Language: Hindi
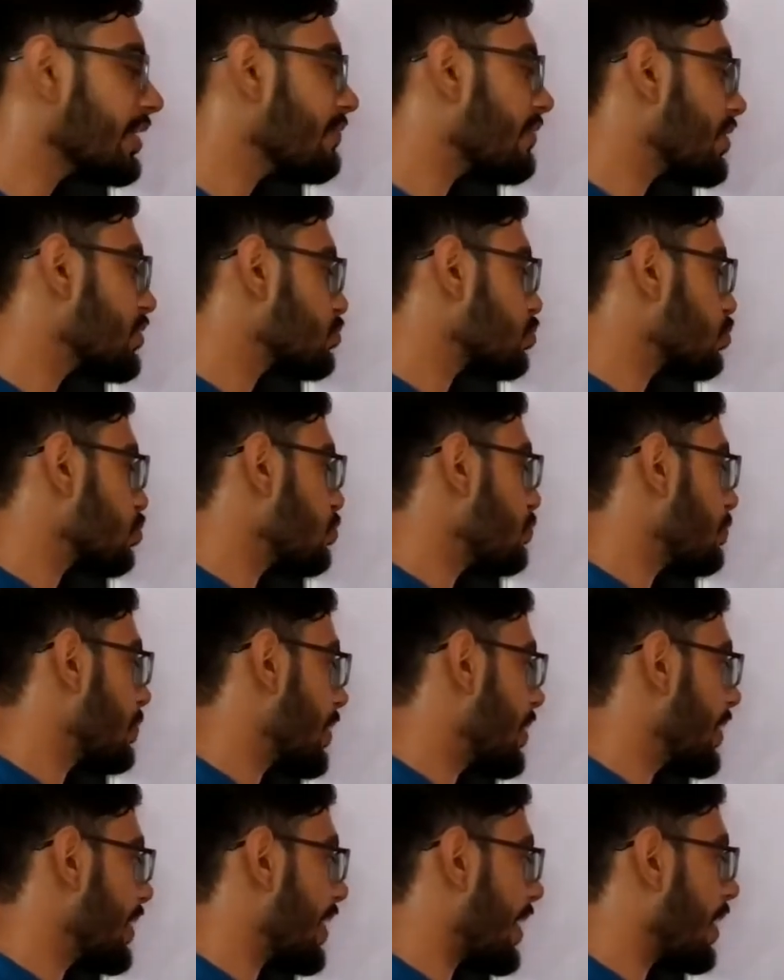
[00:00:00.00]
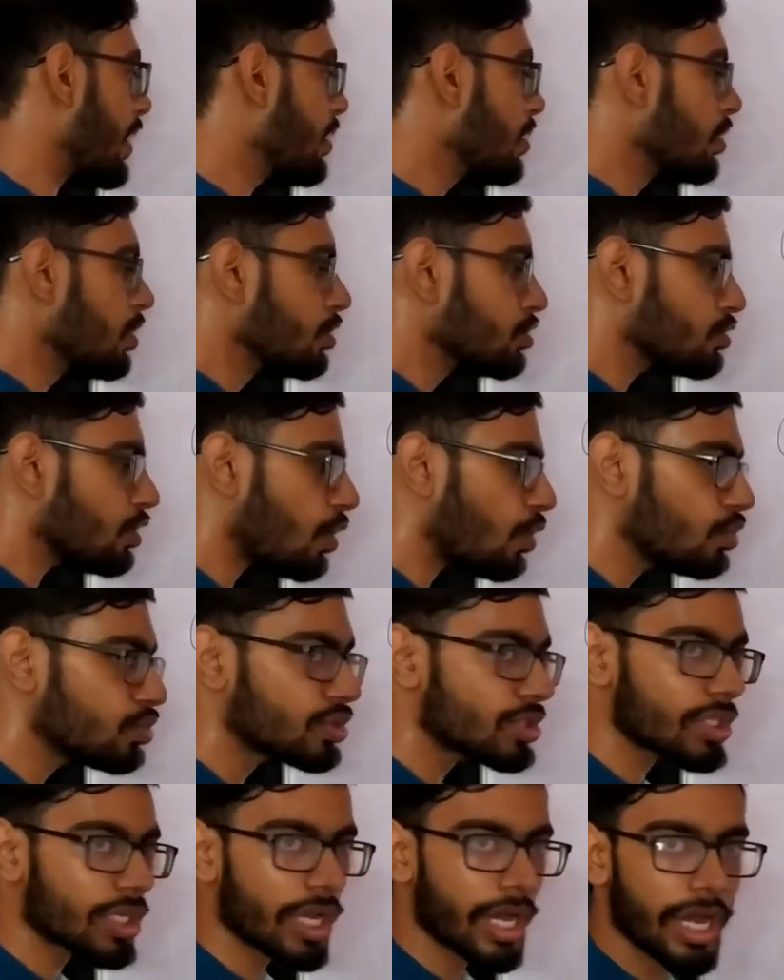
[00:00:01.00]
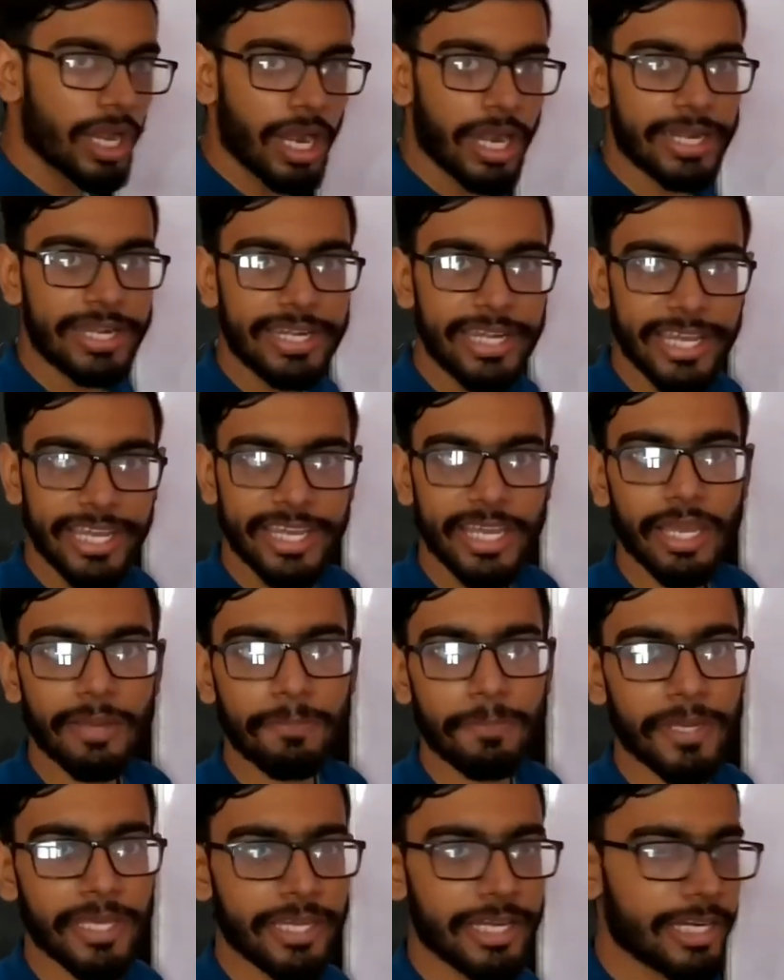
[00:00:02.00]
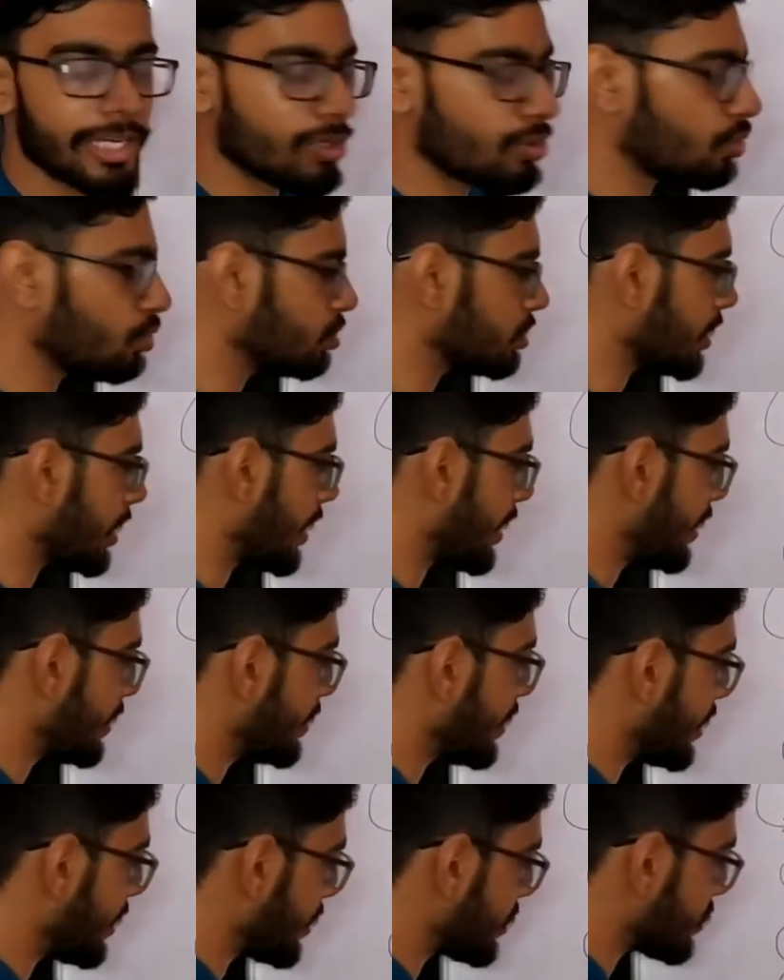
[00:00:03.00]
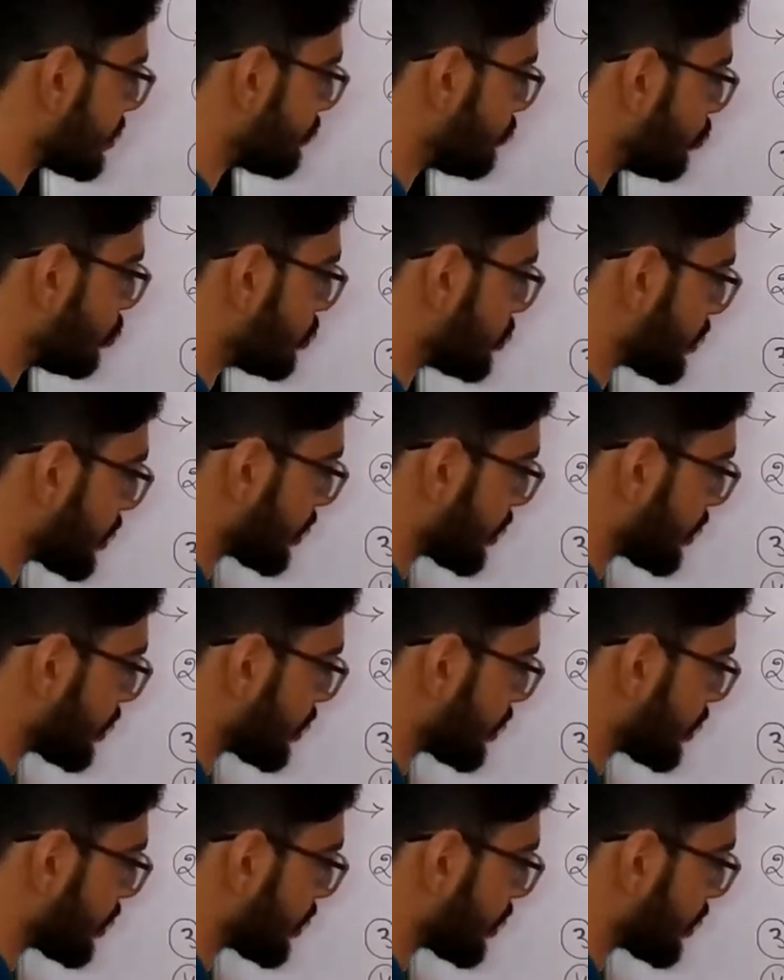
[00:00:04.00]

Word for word: एक्टिव आइसोटोप बन गया तो उसका डिके पीरियड होता है दैट इज हम बोल